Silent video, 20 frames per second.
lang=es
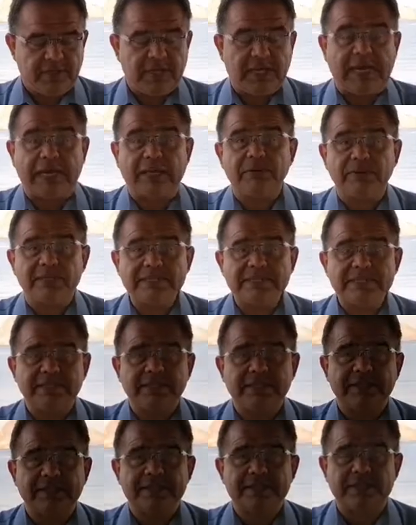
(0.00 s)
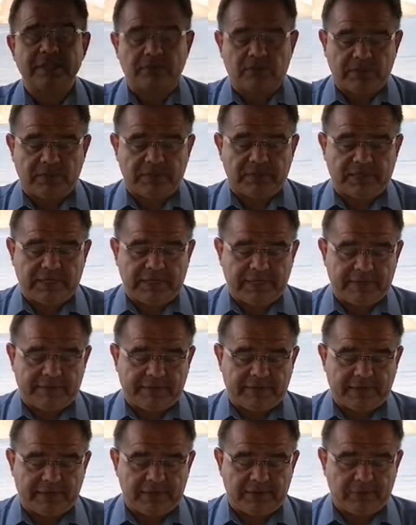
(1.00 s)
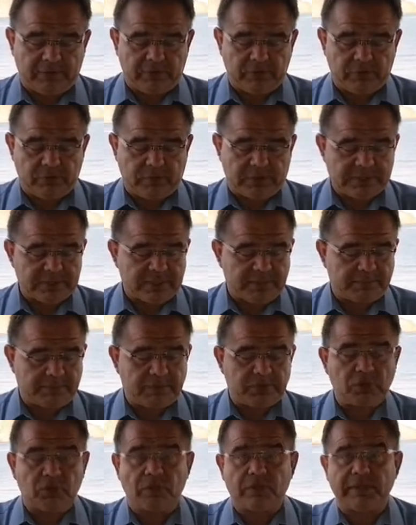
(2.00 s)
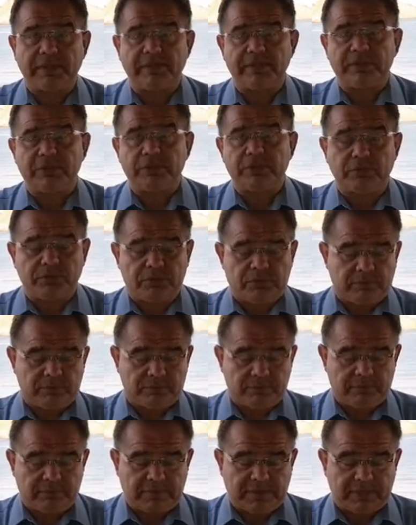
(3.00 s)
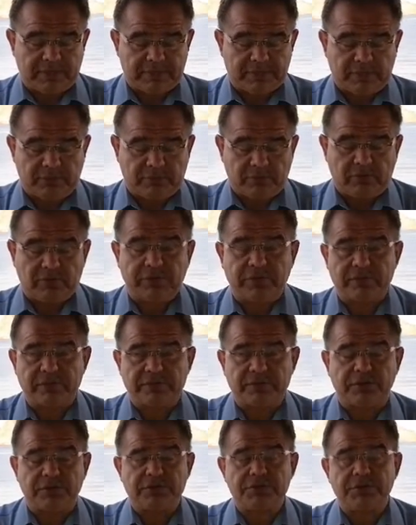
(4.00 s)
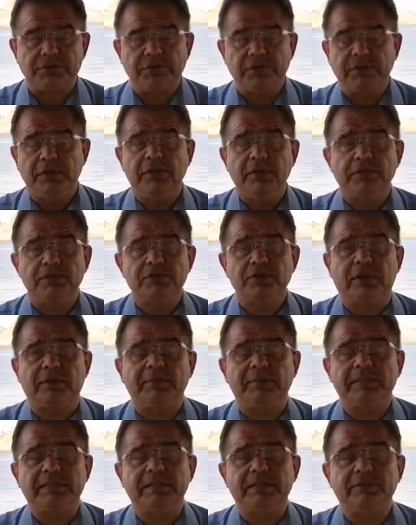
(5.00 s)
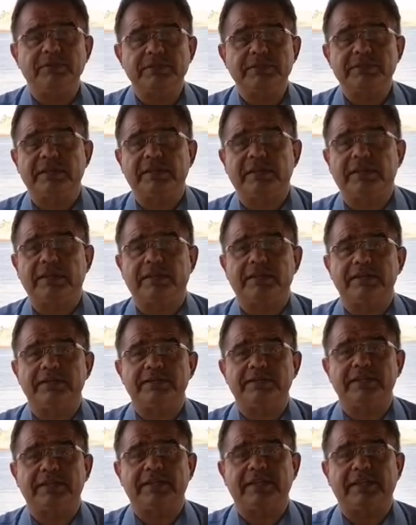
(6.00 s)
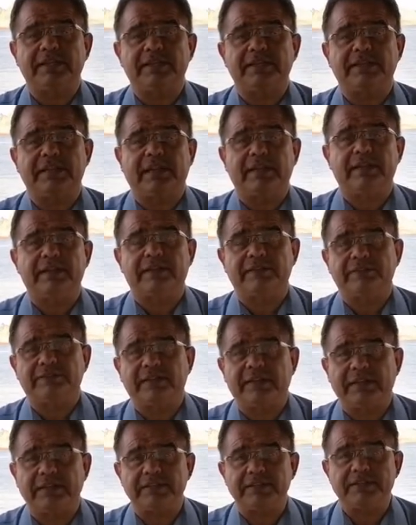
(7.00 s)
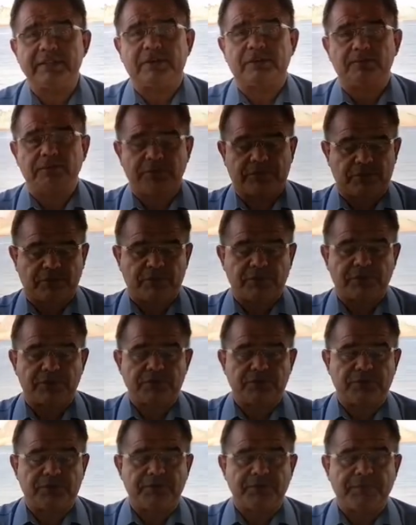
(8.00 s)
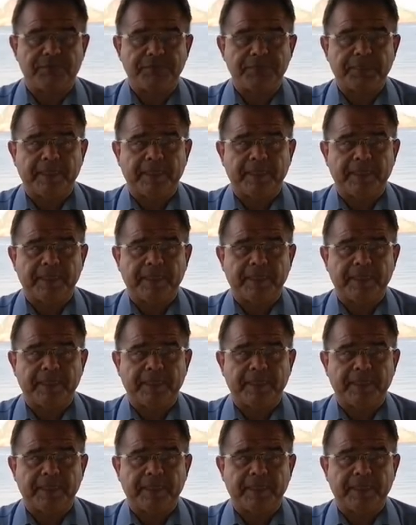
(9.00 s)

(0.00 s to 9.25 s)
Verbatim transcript: Hay una cita que se encuentra en el Evangelio de Lucas capítulo 21, versículo 18, solamente nuestra cita de entrada en referencia como introducción.